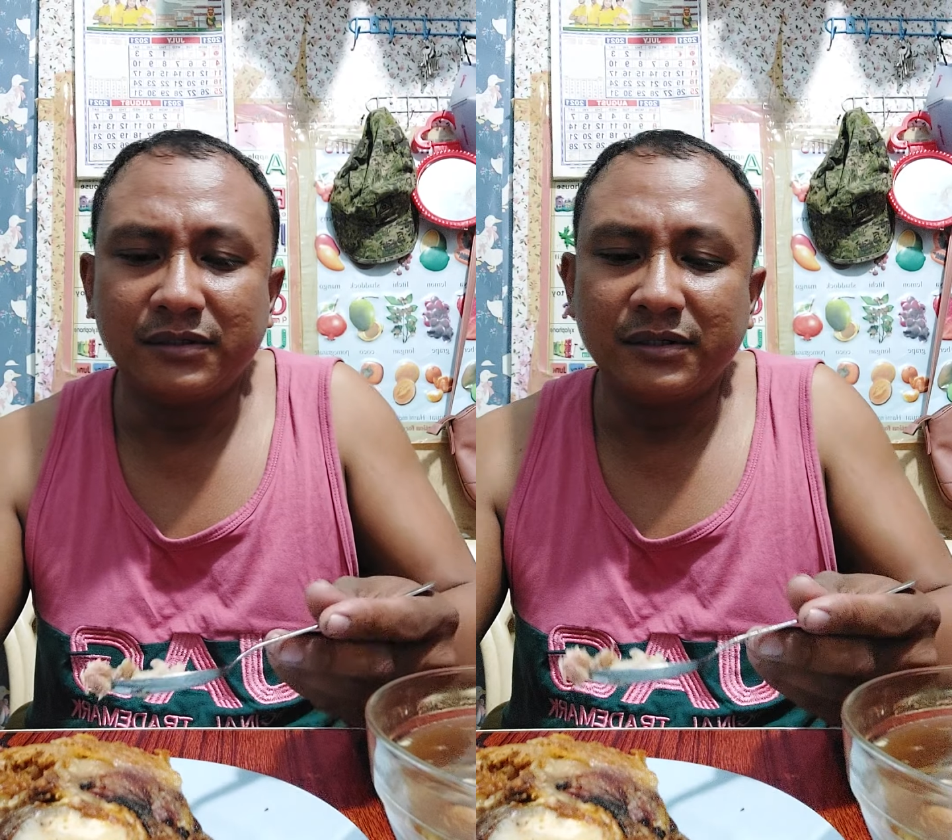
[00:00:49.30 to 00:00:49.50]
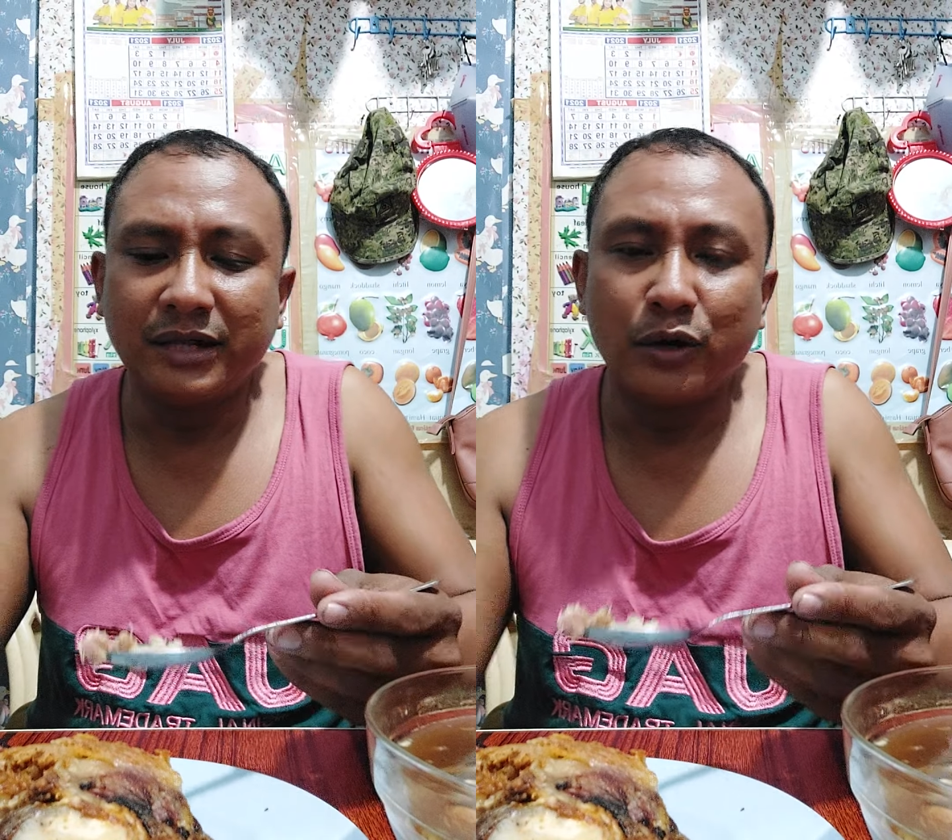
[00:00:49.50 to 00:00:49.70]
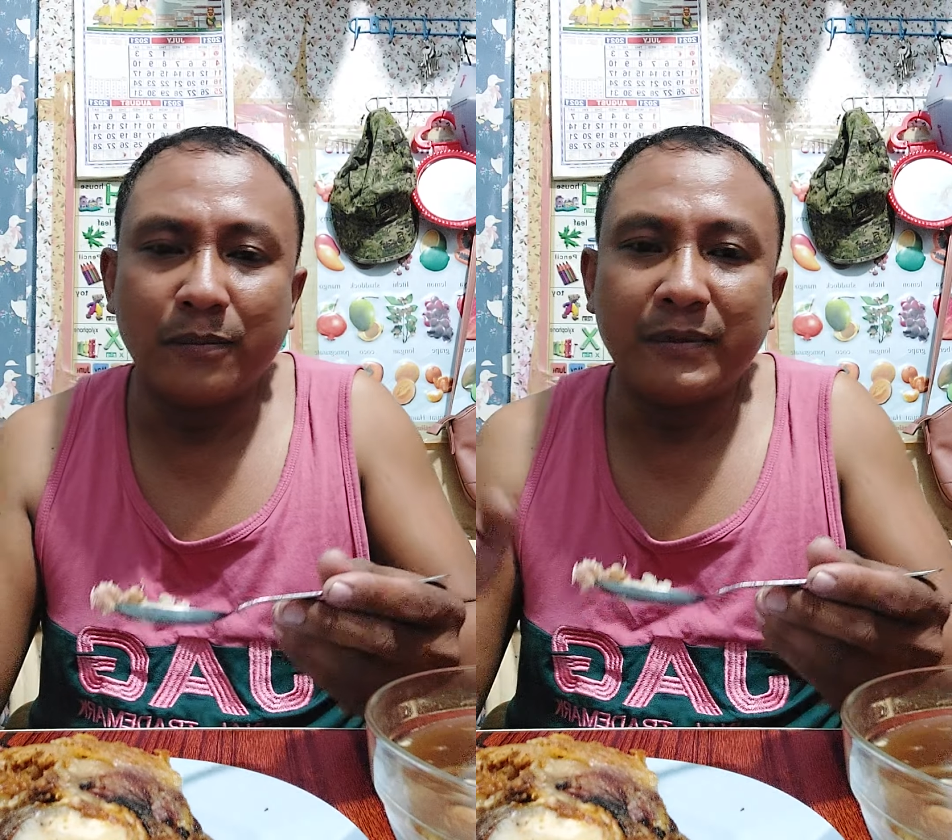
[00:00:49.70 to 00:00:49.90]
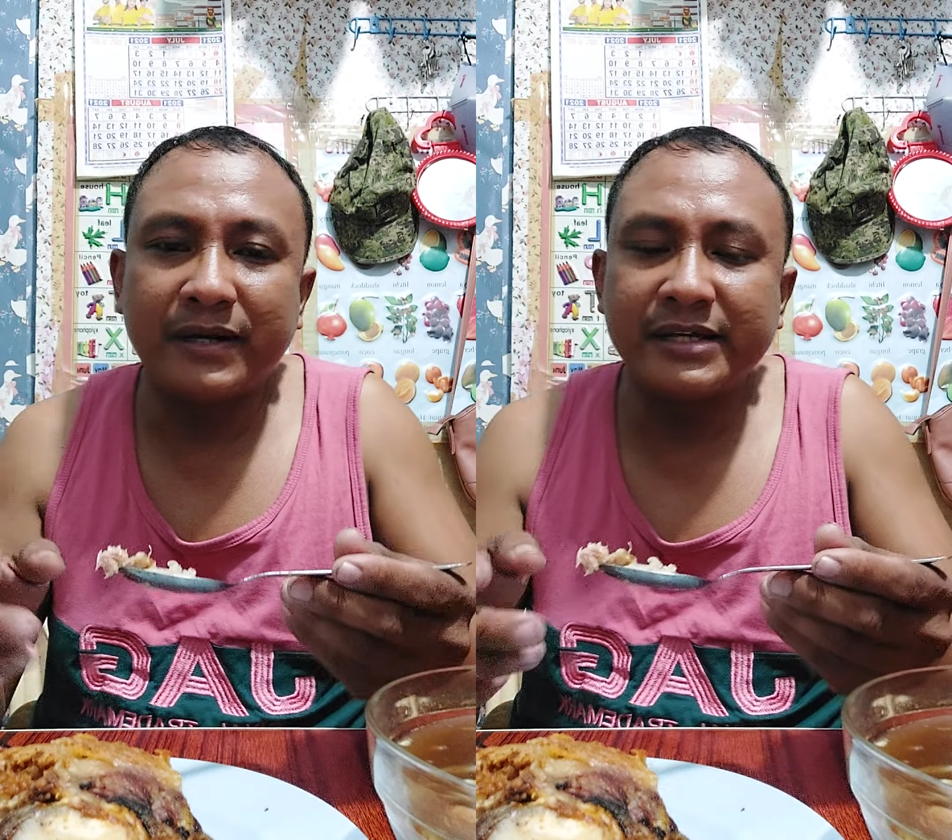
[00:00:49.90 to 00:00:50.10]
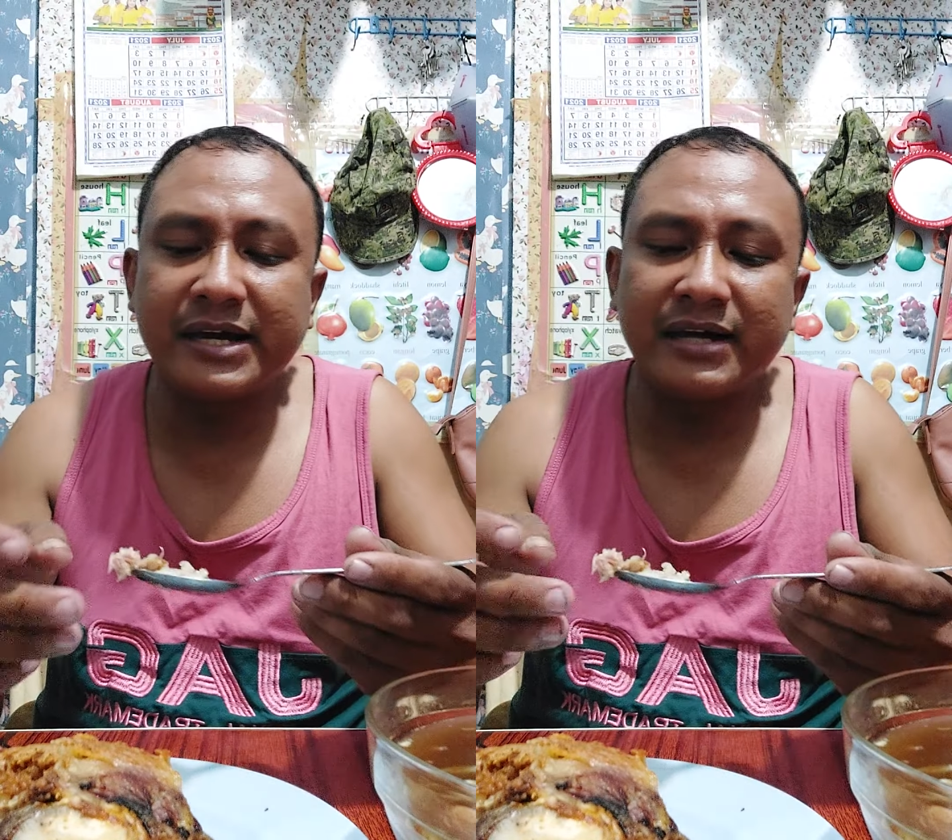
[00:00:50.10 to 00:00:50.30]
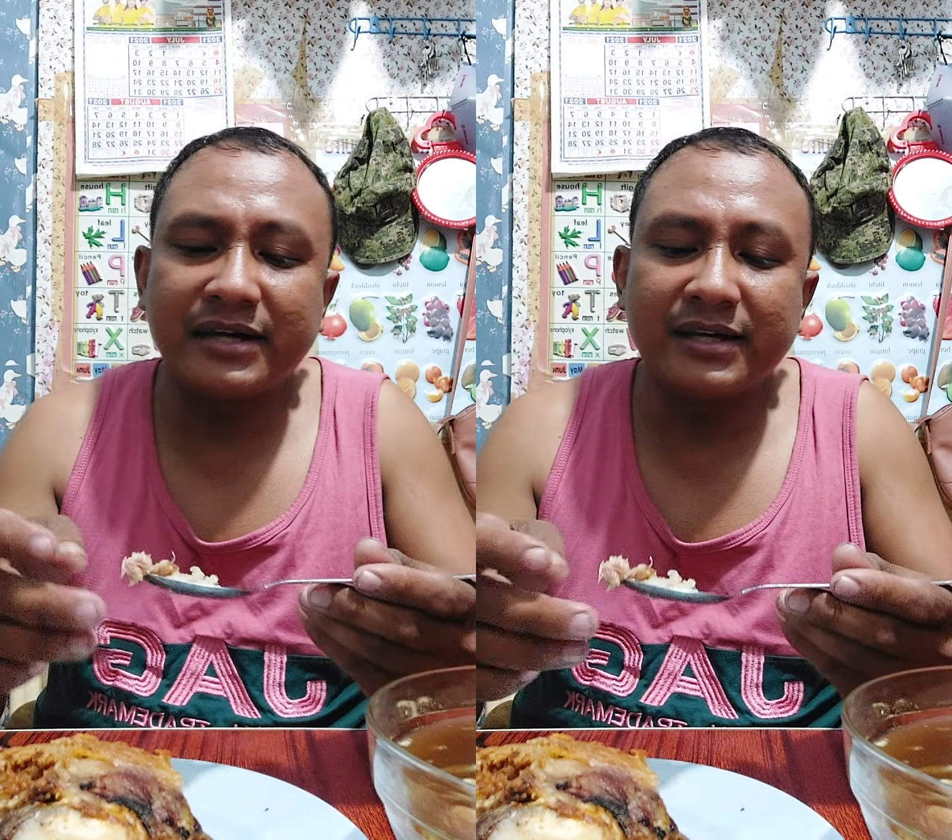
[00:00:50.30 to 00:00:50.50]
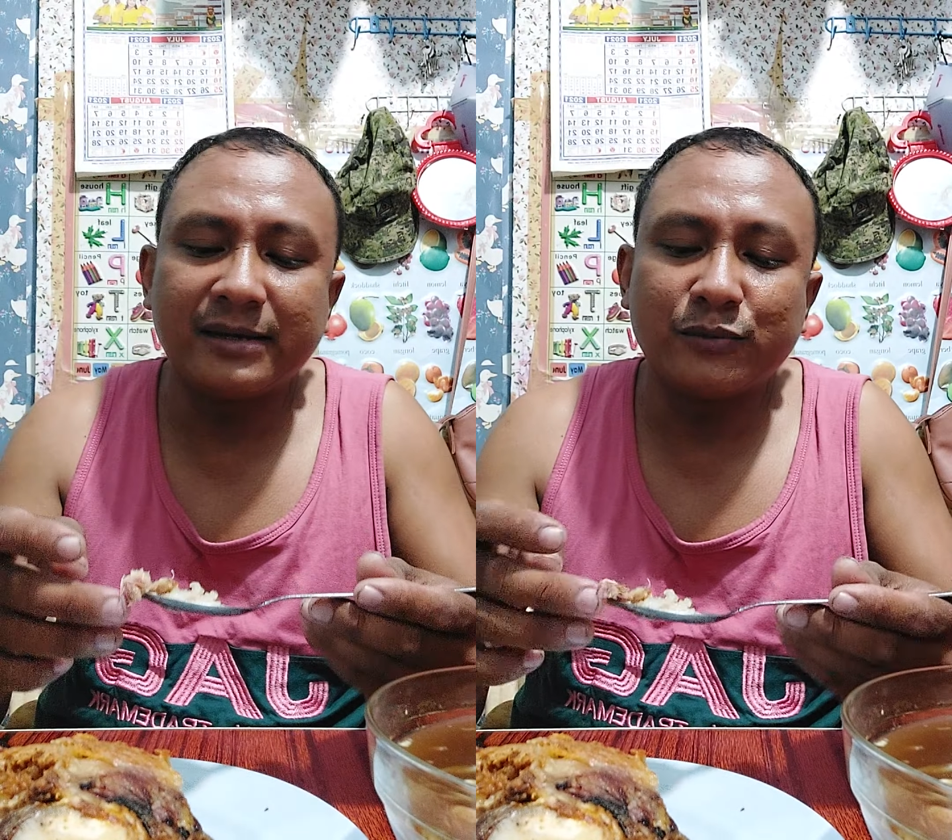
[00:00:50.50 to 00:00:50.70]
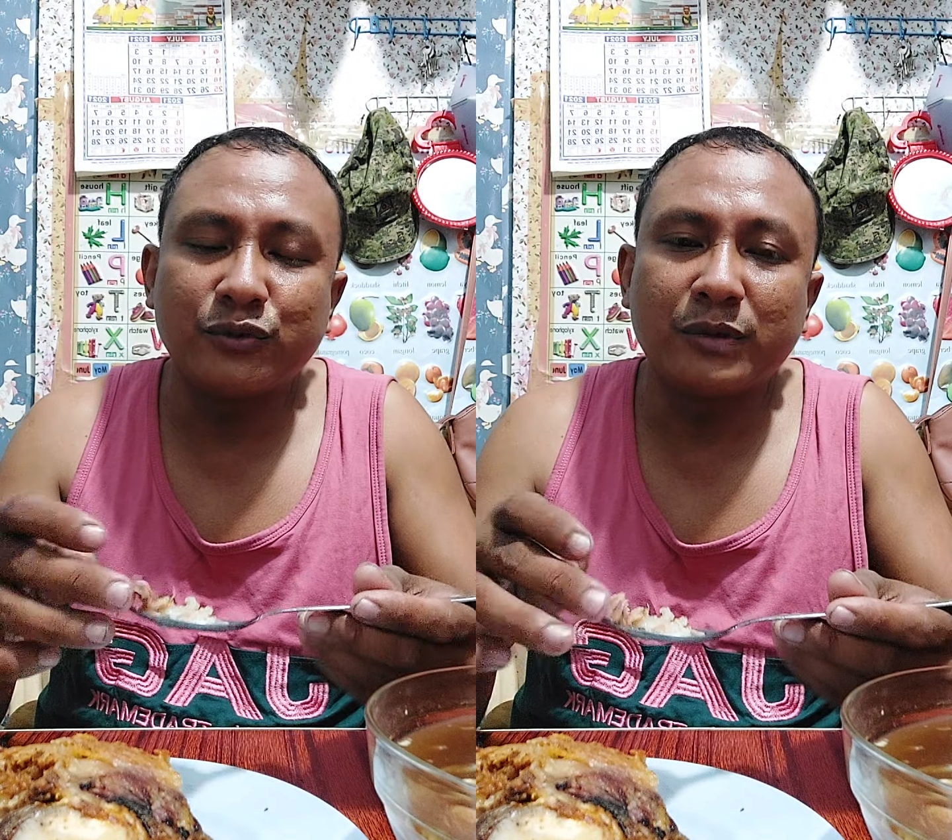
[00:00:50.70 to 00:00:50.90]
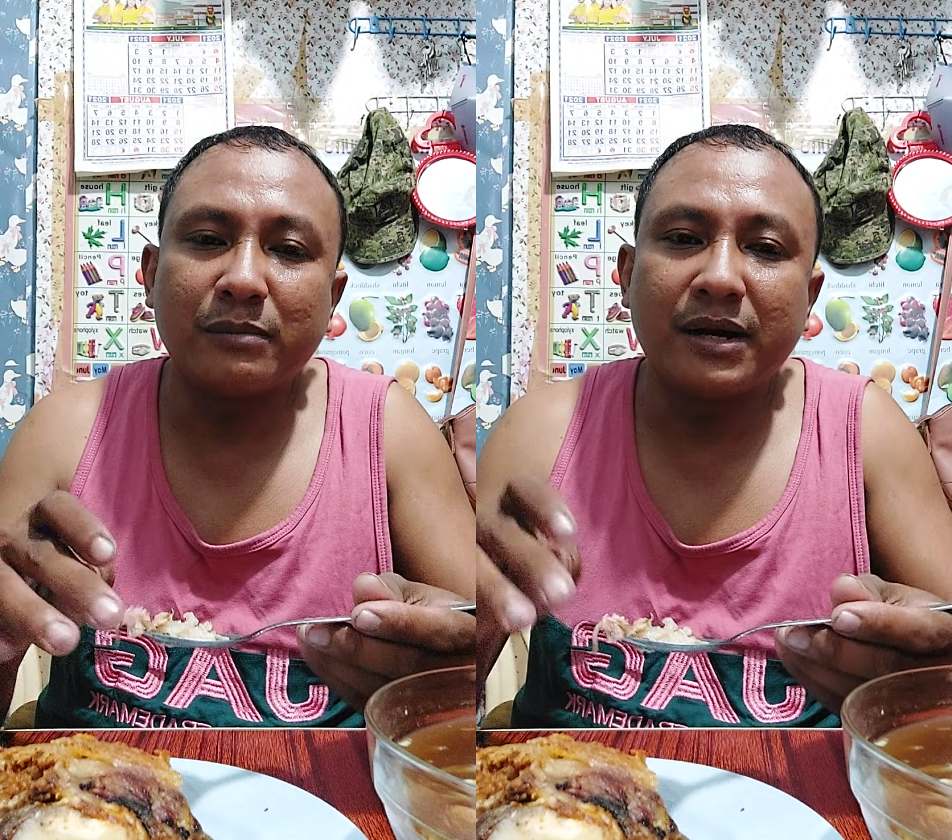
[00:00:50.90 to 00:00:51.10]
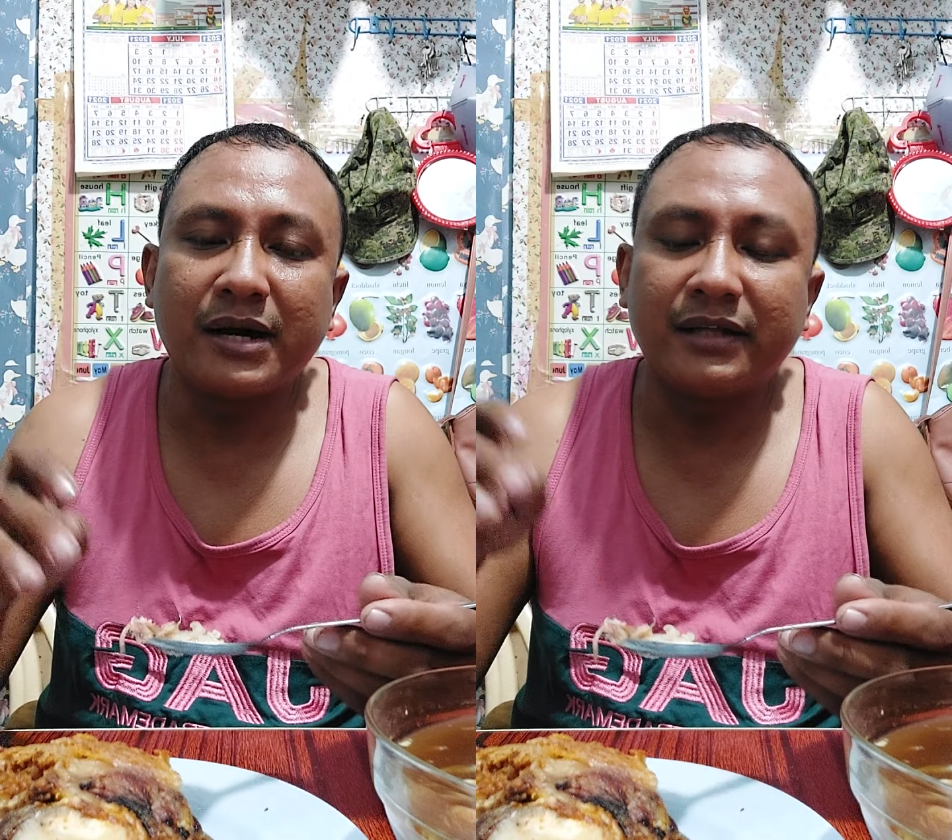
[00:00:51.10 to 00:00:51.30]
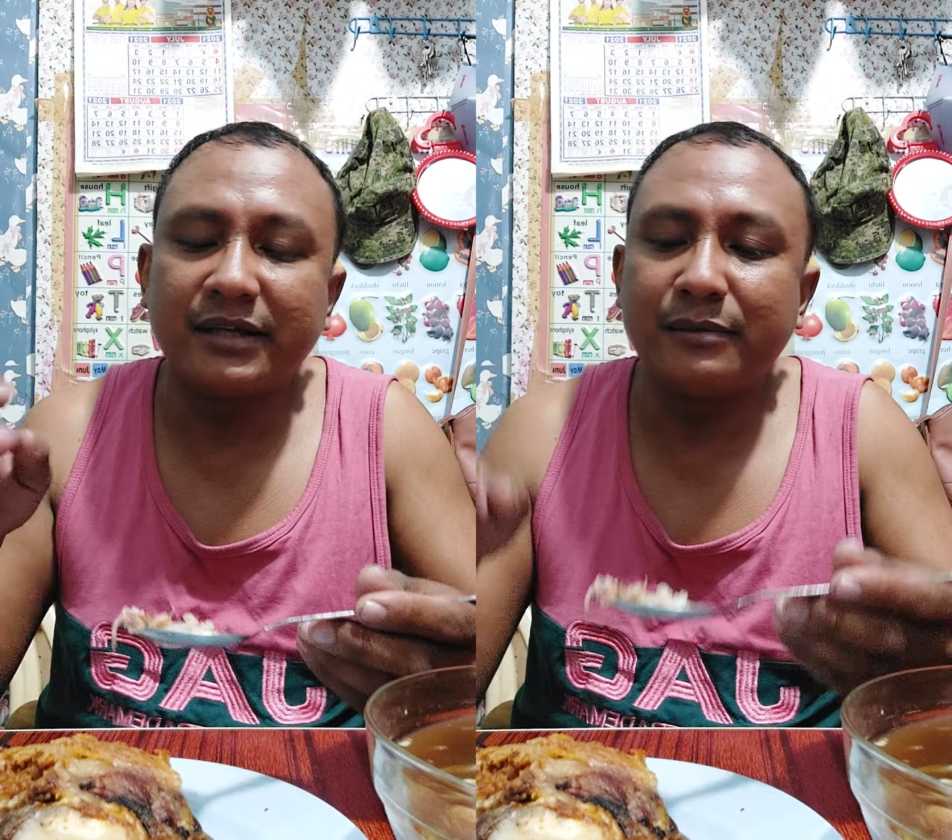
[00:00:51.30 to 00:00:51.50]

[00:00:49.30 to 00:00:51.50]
Dalawang Paranaque. Tapos may Makati.